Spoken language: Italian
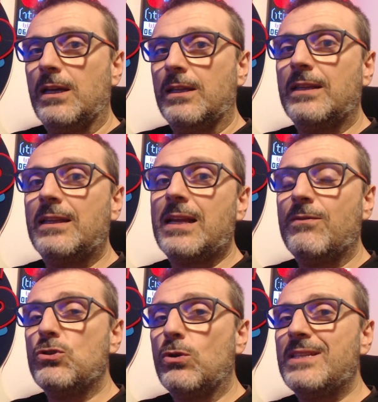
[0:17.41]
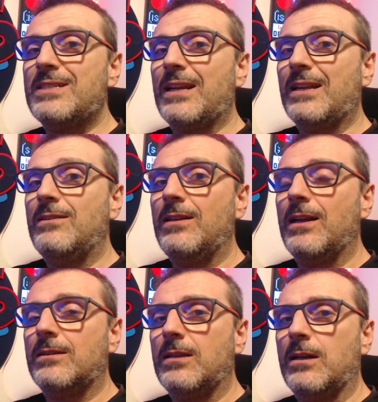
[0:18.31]
di andare a visualizzare
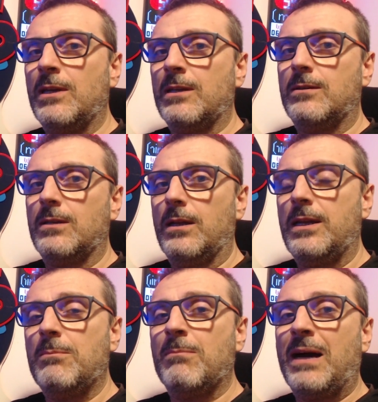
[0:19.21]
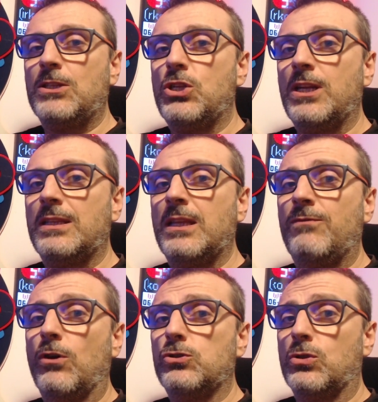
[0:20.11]
direttamente l'immagine del
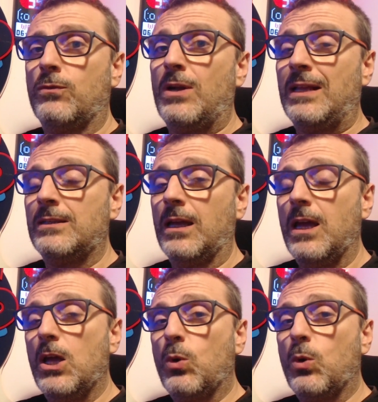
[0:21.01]
vostro volante.